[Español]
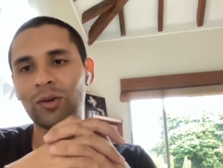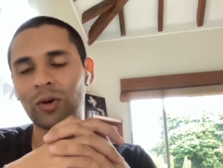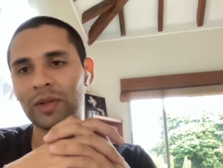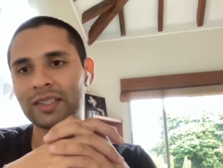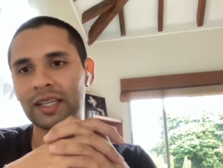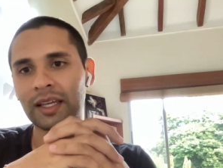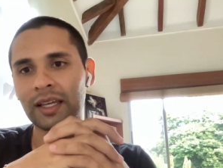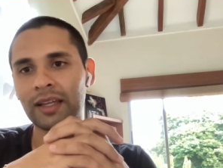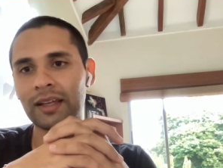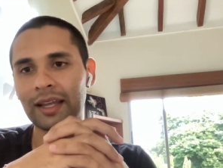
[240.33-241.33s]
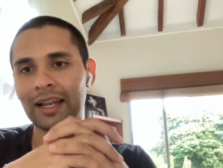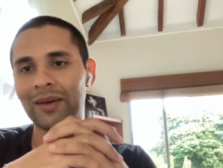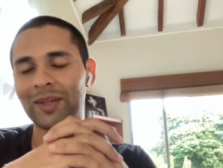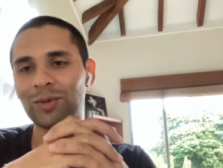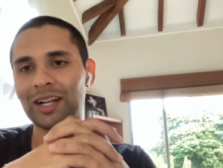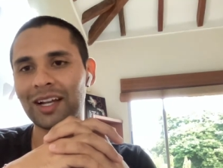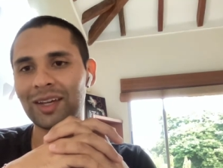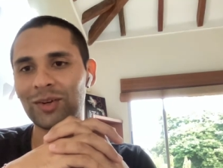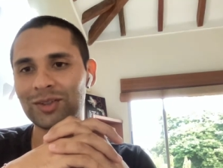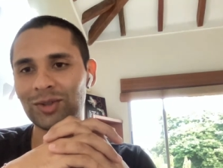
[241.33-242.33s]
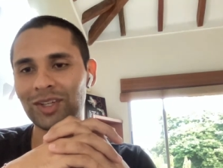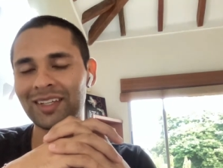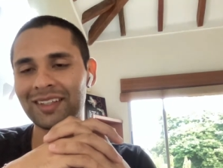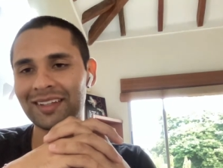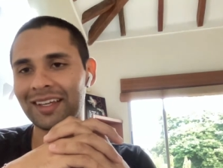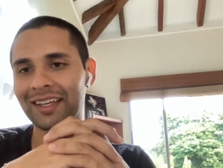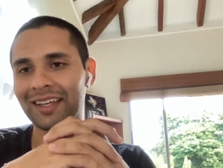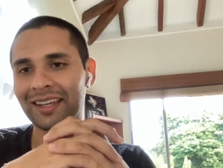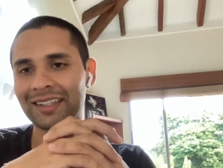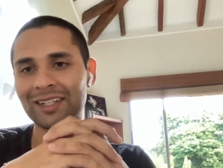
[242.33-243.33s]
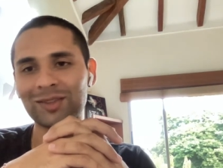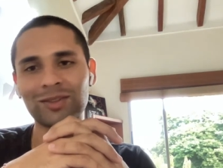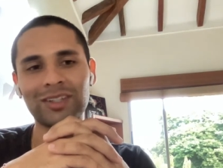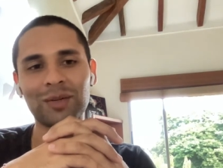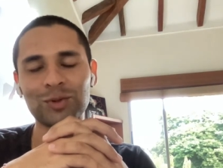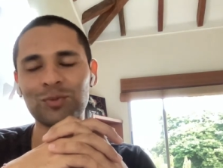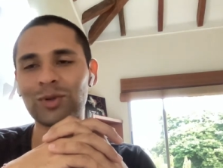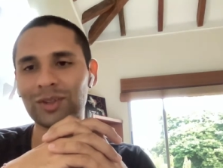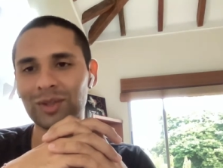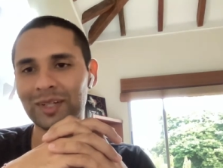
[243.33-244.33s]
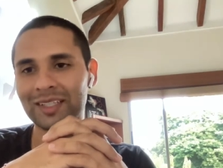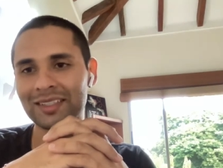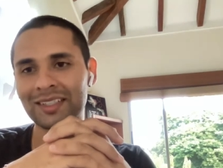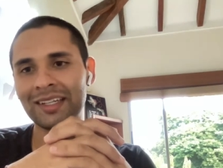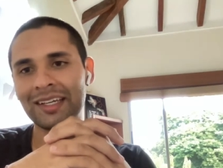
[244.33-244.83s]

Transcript: comencé la aventura en la que hoy estoy, eh, que ya les contaré pues un poquito más.